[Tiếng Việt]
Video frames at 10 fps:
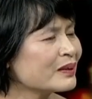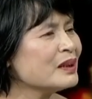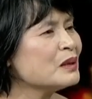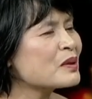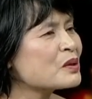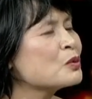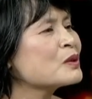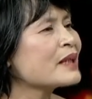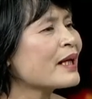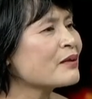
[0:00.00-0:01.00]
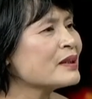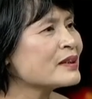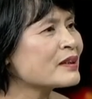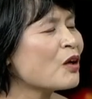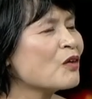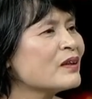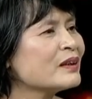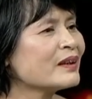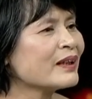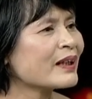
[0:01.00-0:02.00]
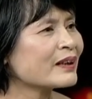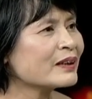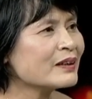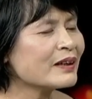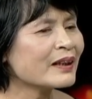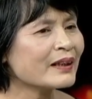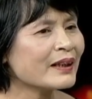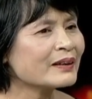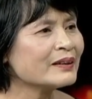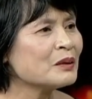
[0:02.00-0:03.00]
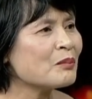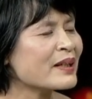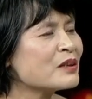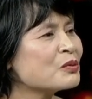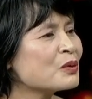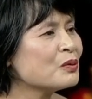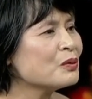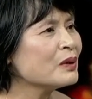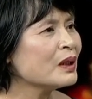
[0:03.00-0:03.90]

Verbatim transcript: thế nhưng mà dù sao thì so với tất cả những cái thức ăn khác thì bánh trung thu